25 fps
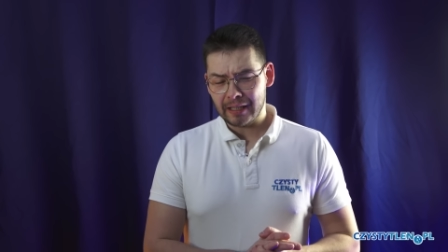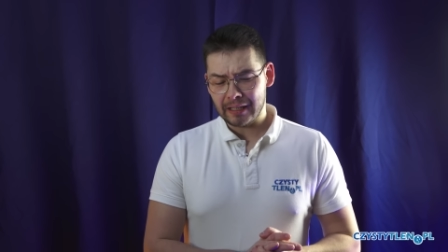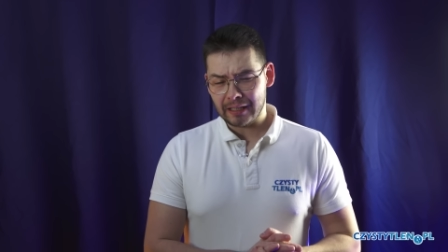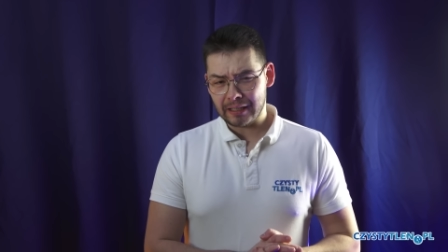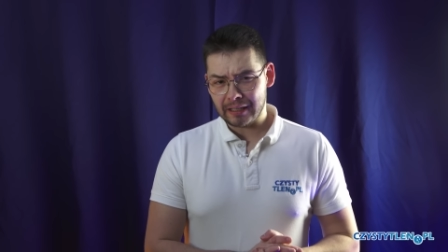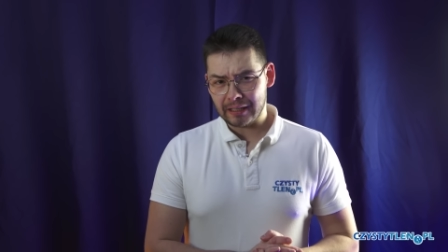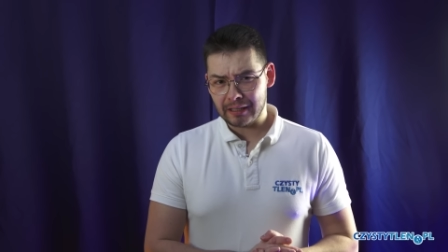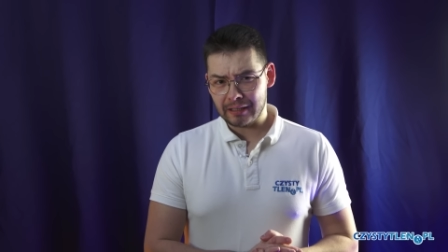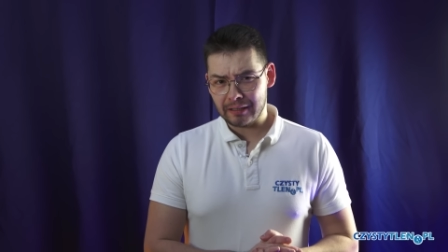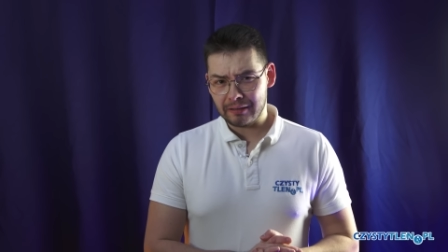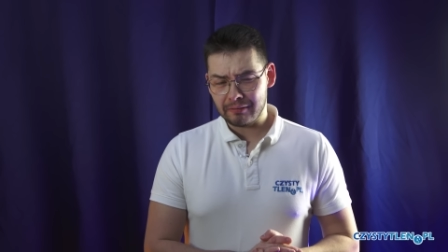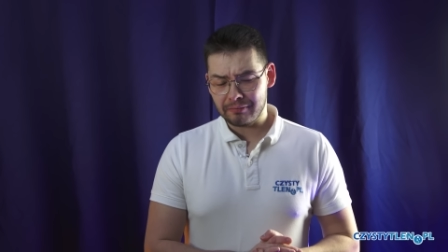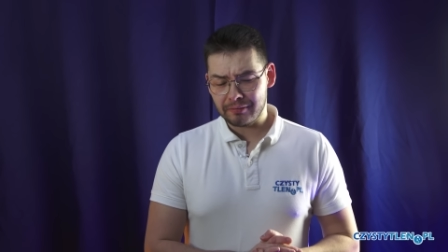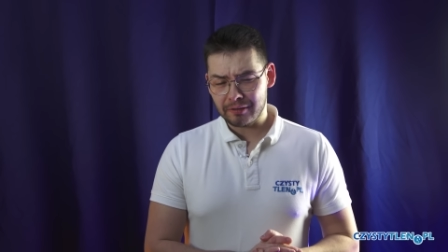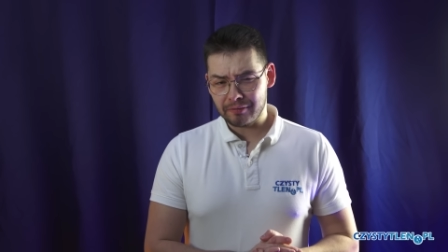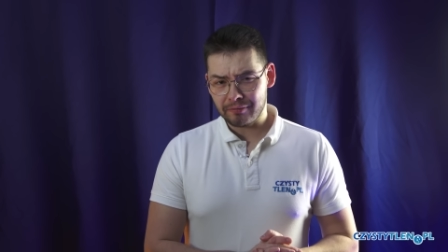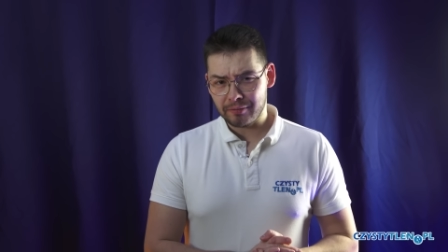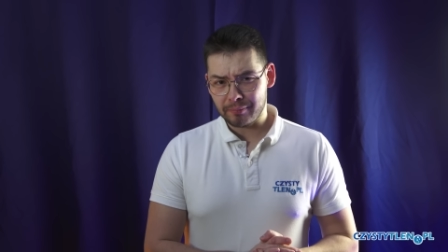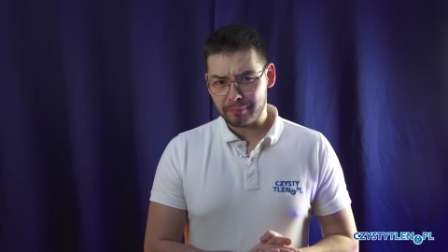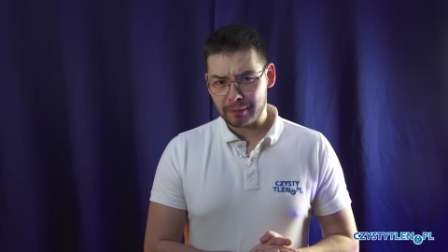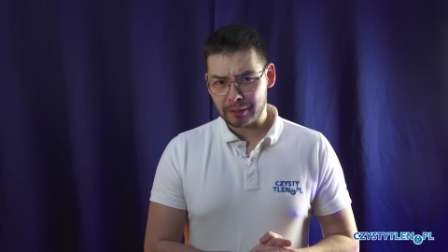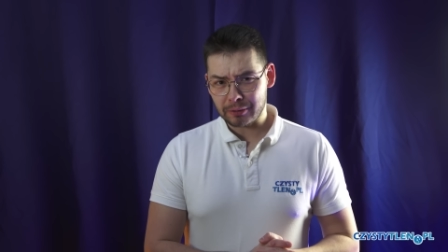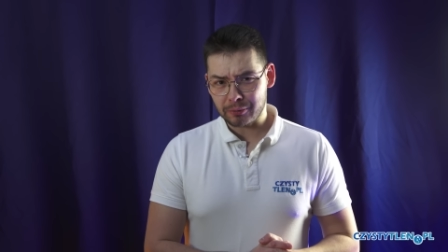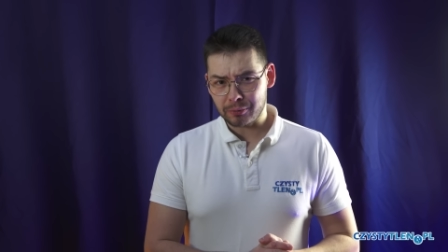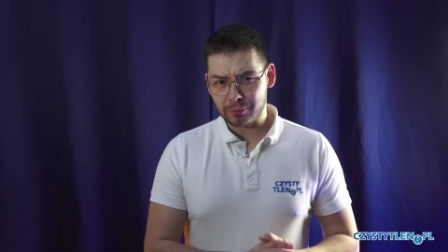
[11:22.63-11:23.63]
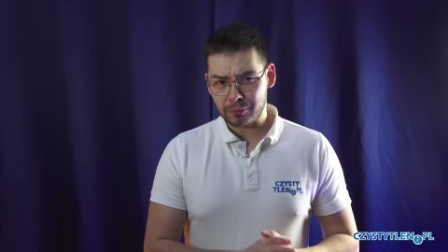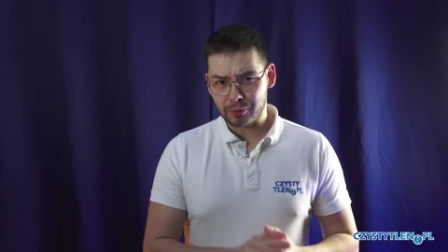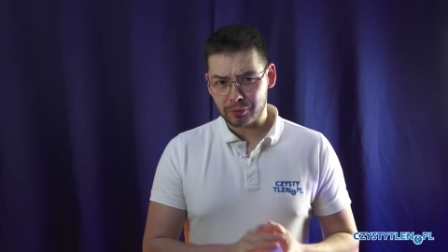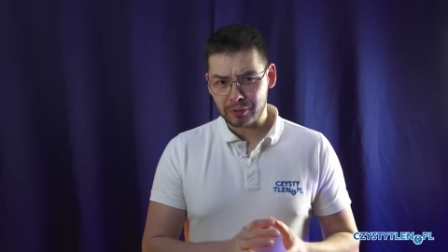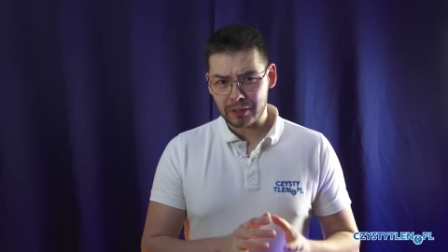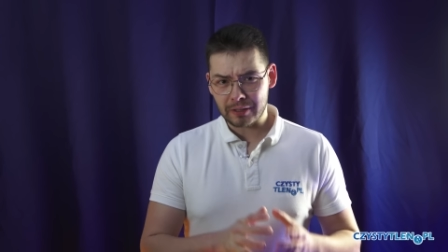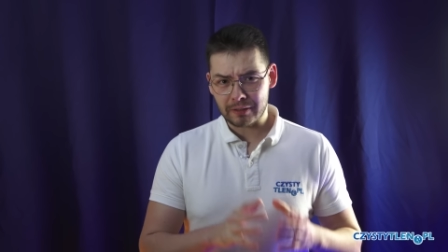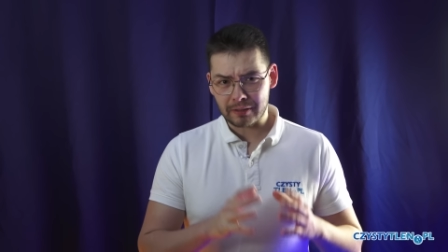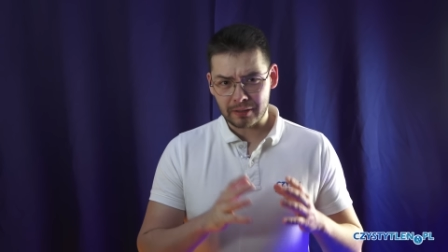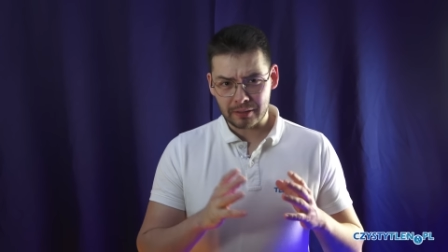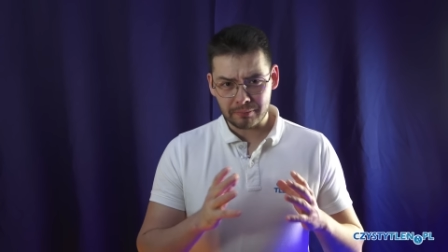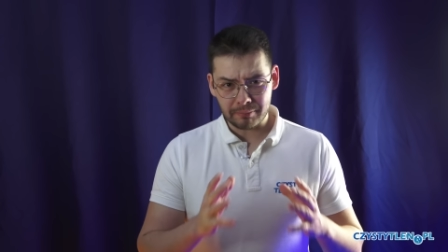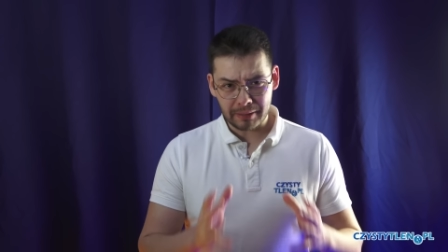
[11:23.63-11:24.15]
I w tym wypadku to nie
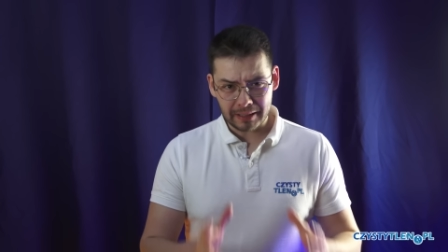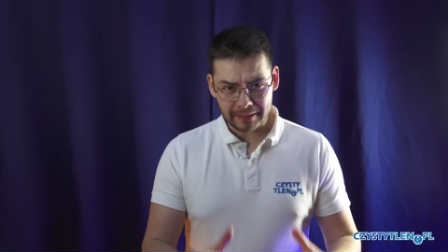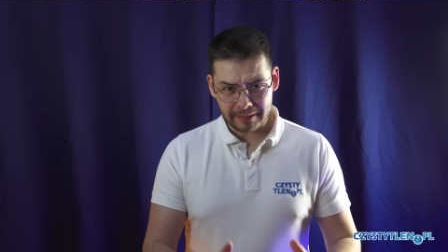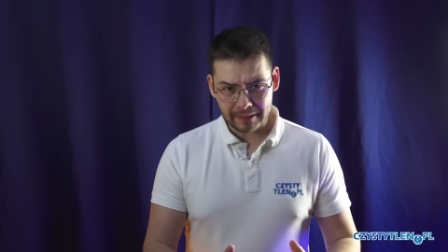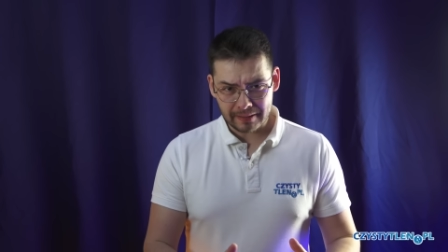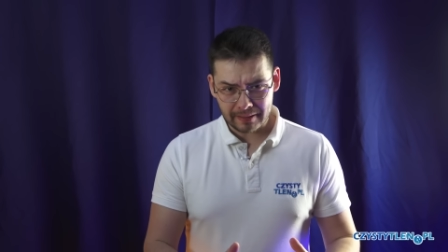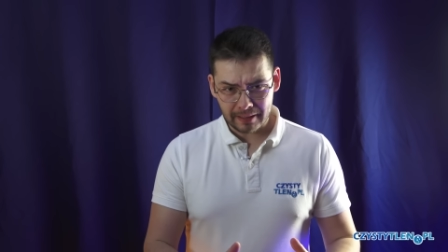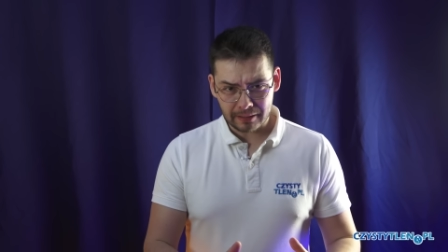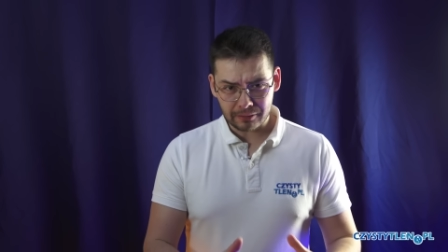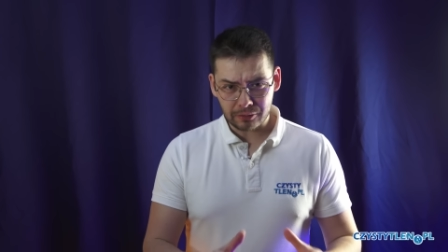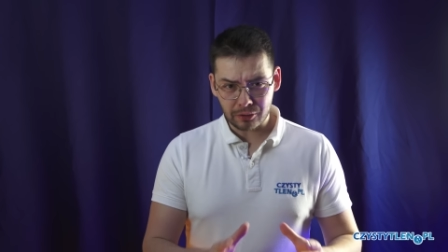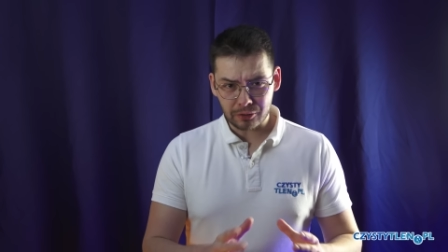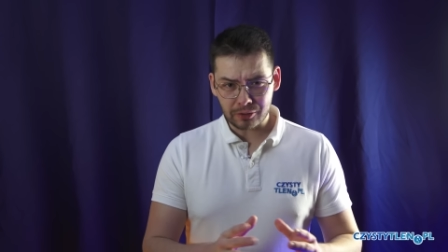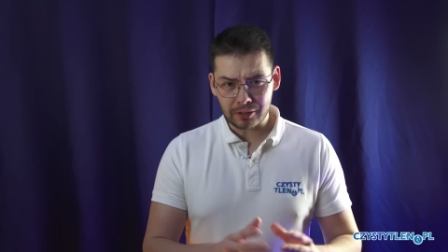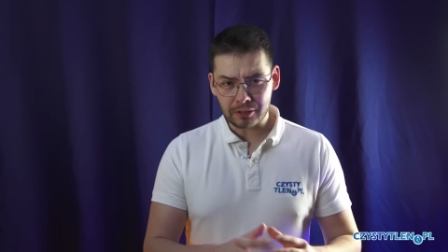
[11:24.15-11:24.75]
jest klimatyzator,